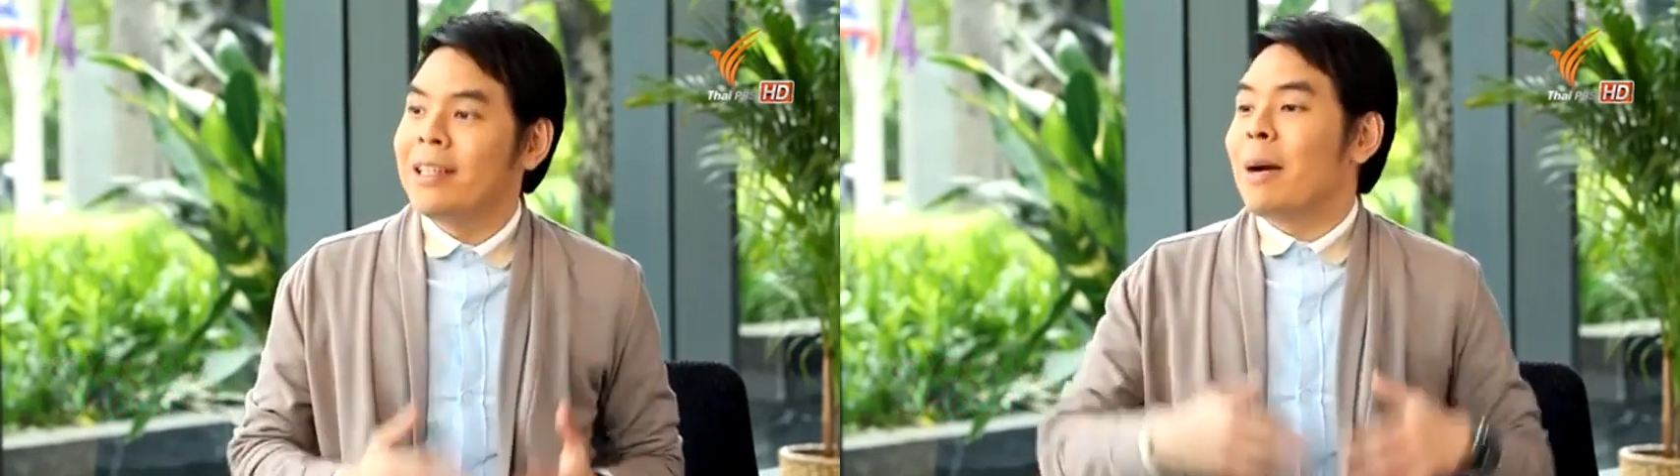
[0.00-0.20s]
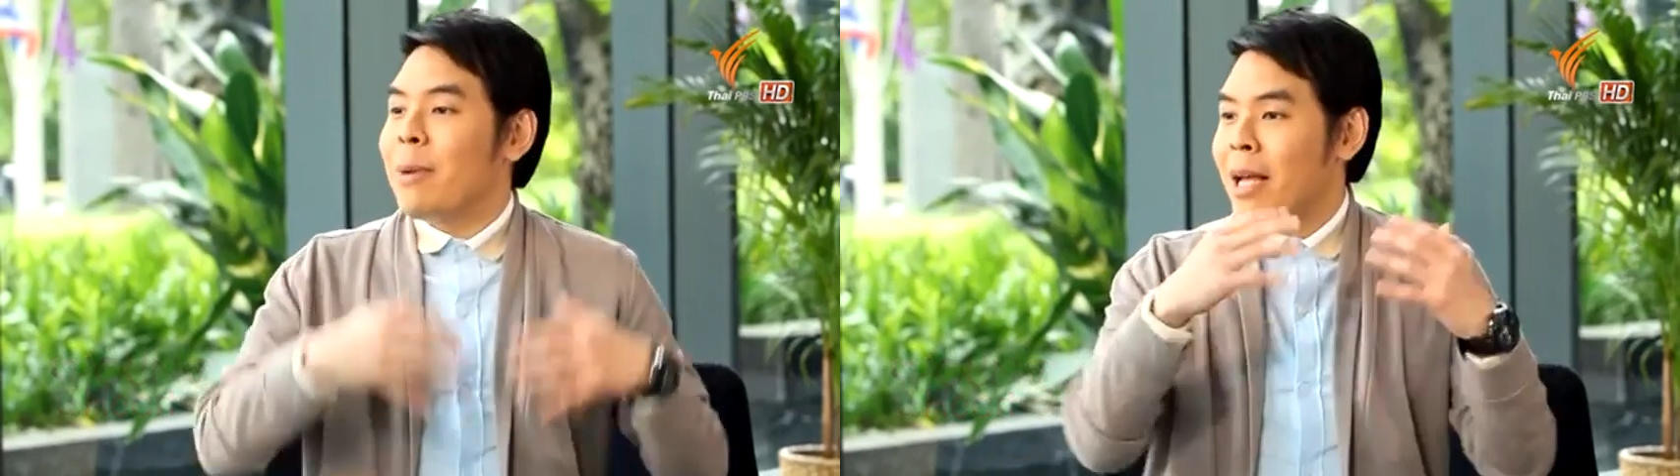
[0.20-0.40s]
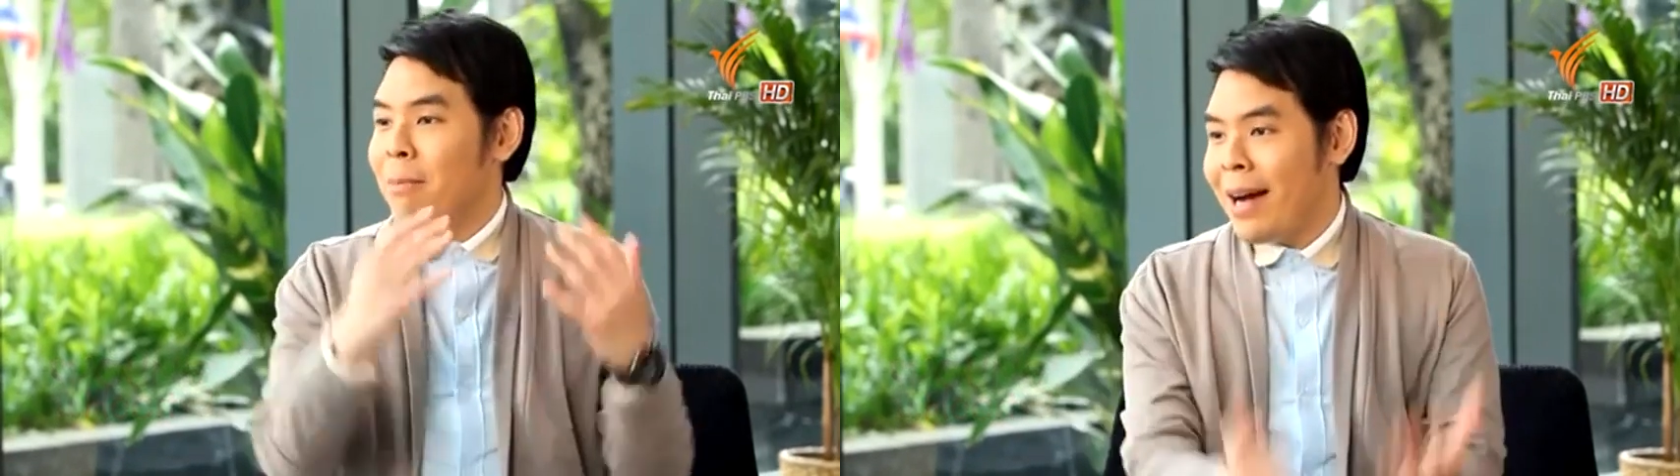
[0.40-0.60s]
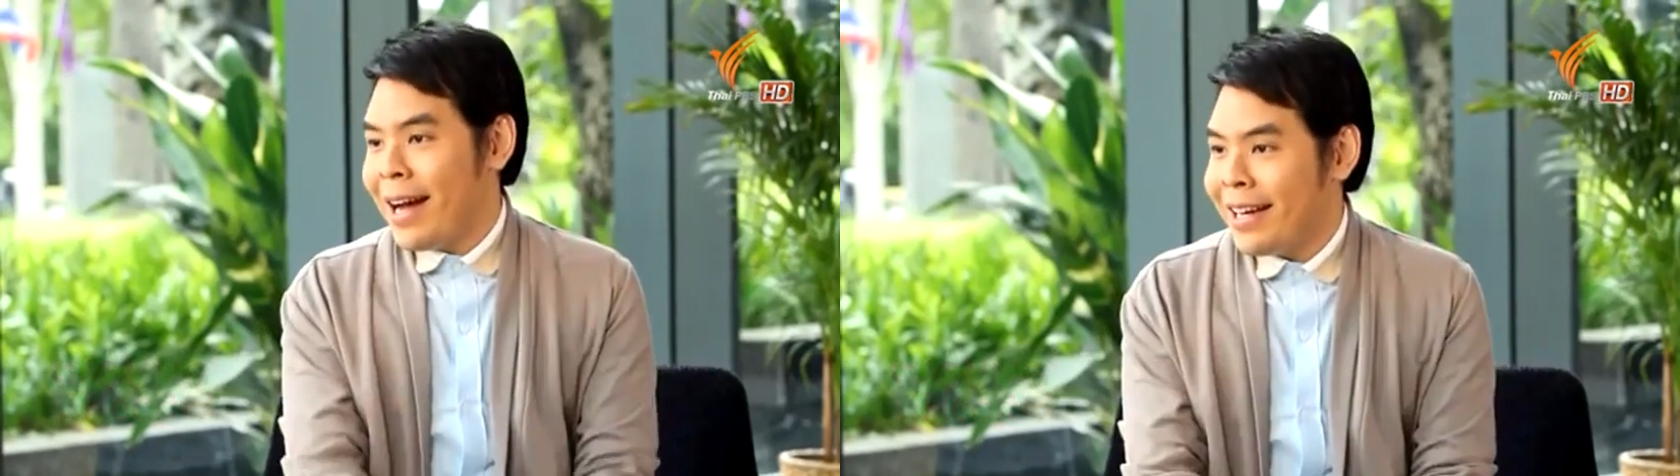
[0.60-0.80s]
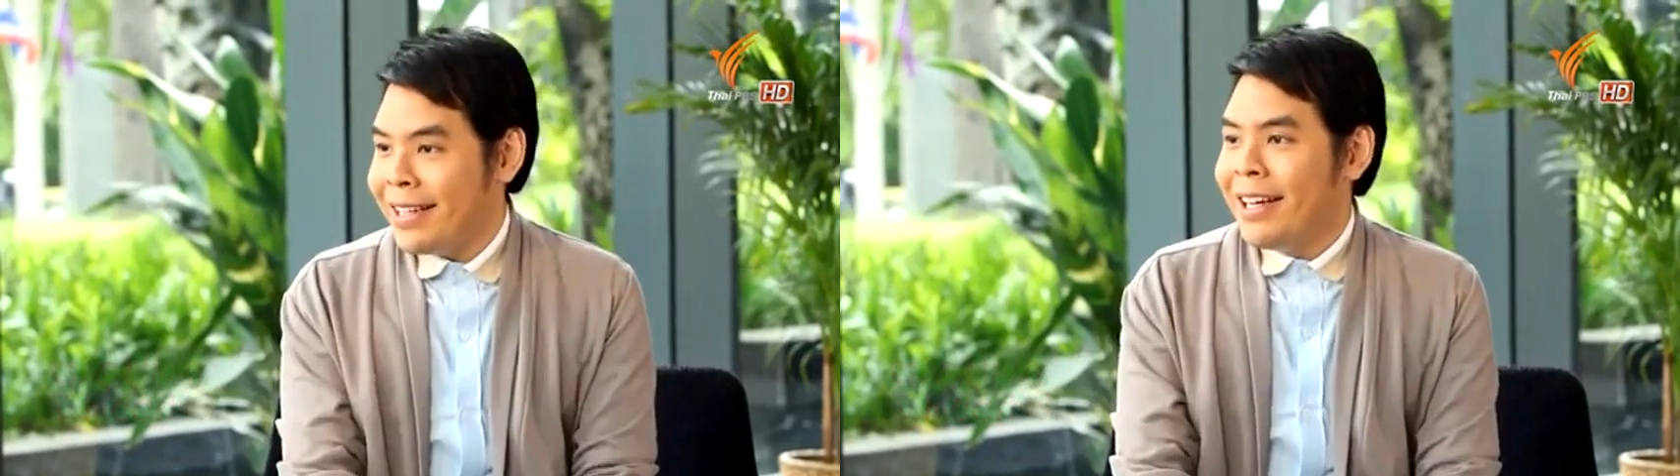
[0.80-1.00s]
อย่างพยา
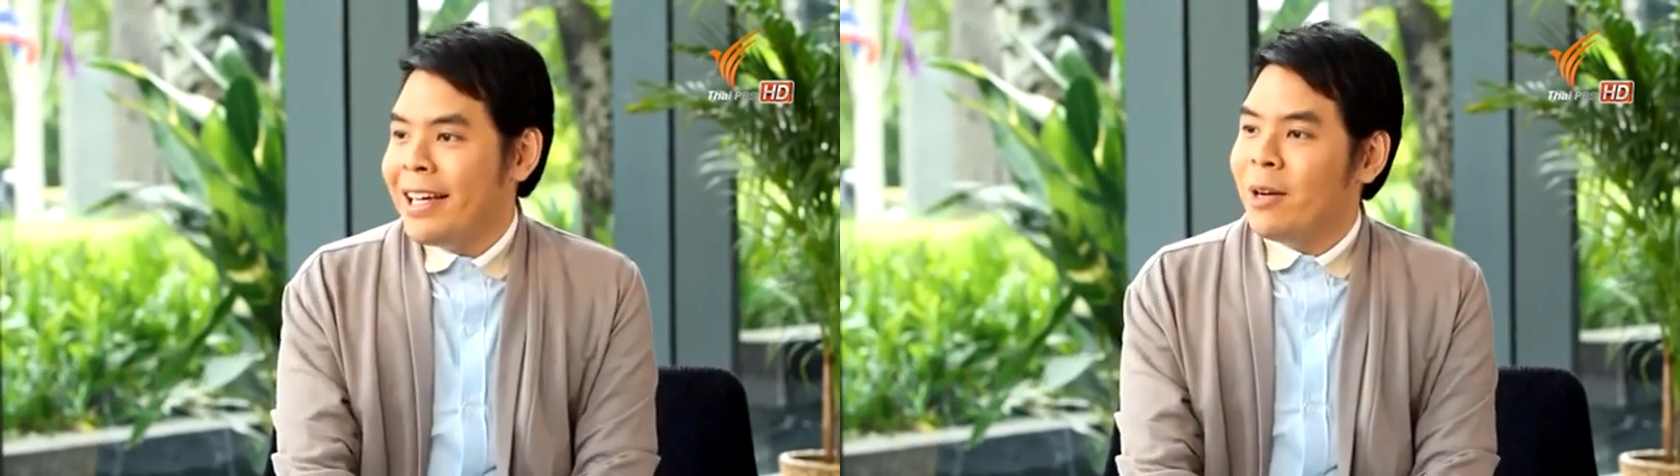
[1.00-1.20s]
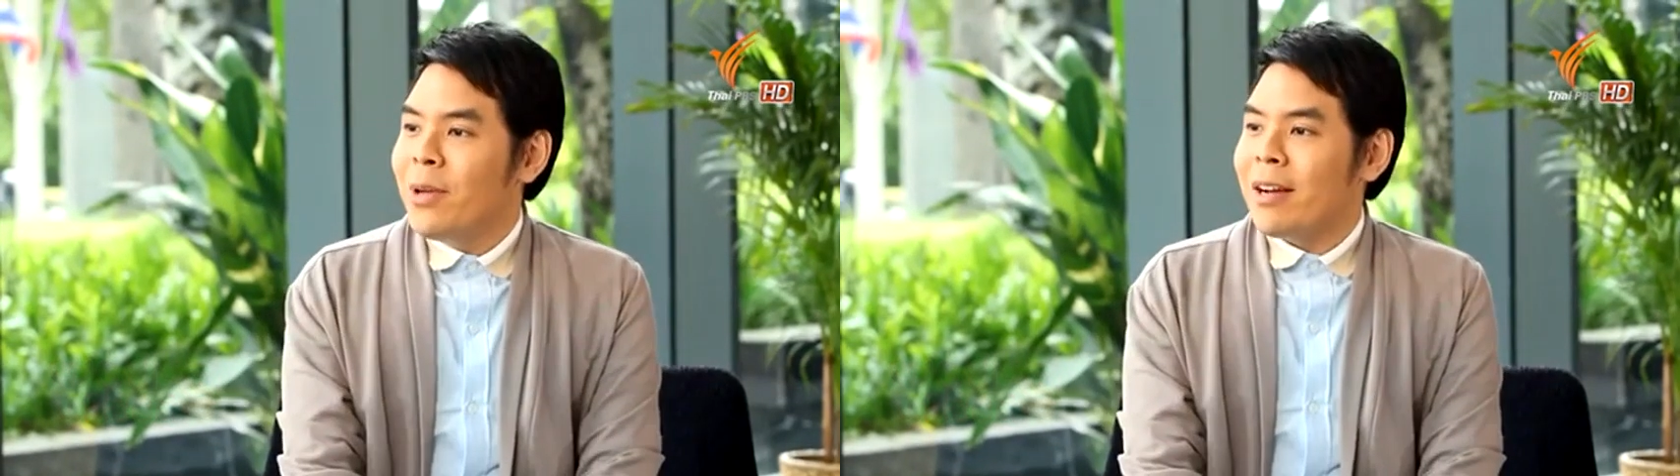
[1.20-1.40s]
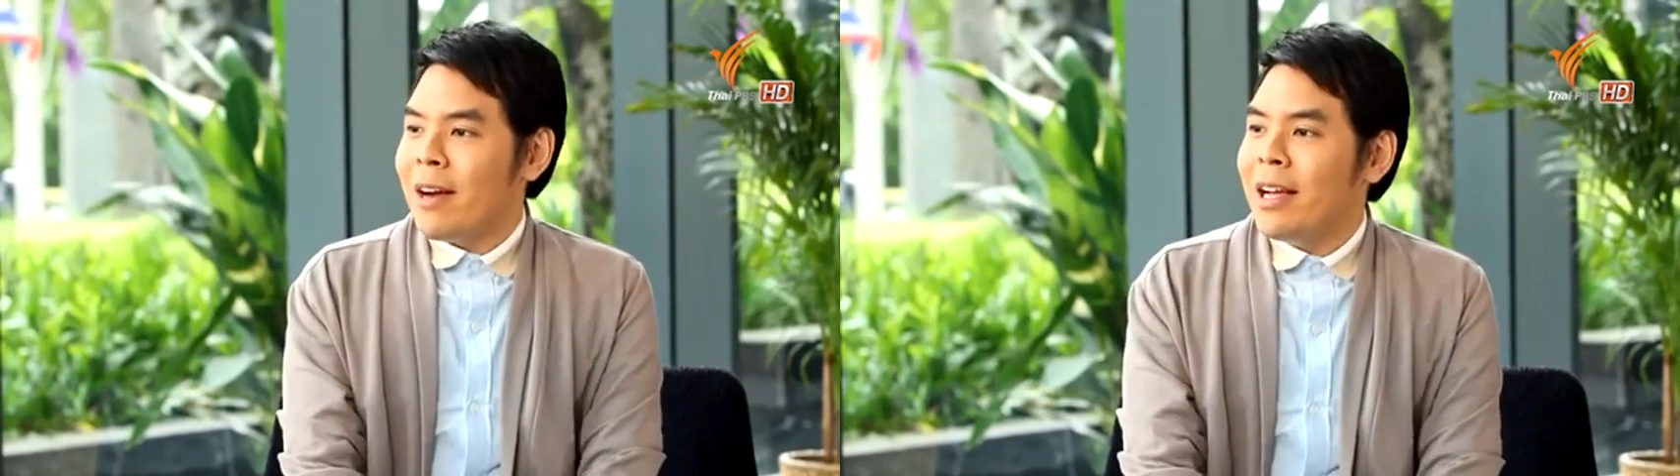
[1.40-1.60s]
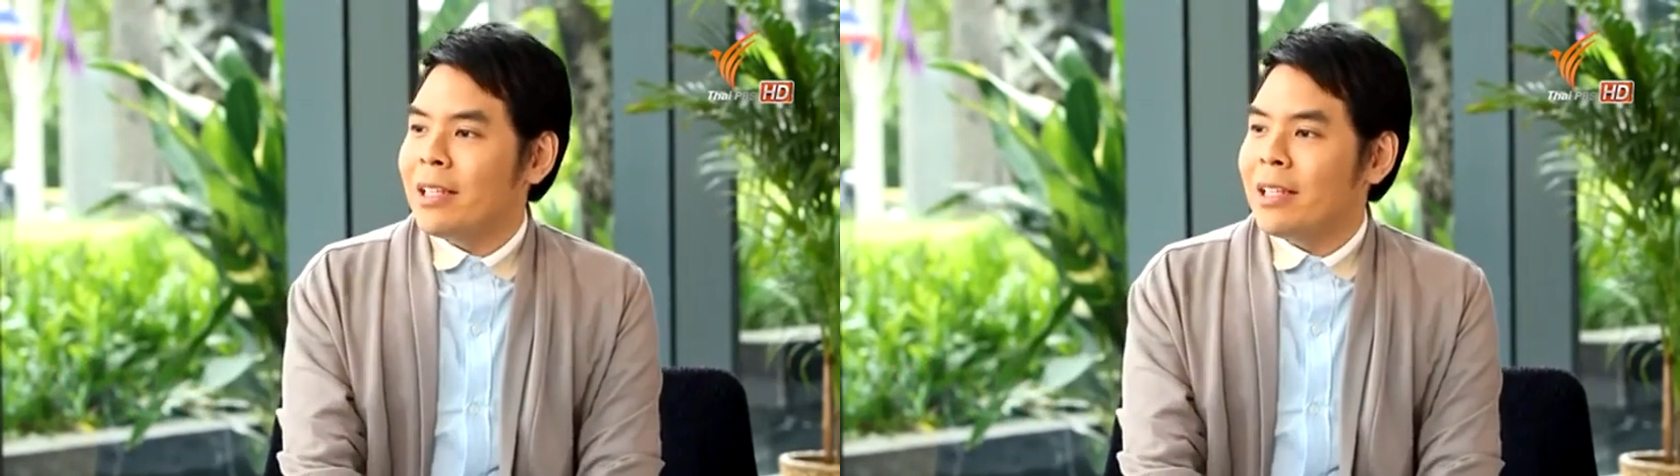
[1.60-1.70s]
บาล หรือว่าอย่างใคร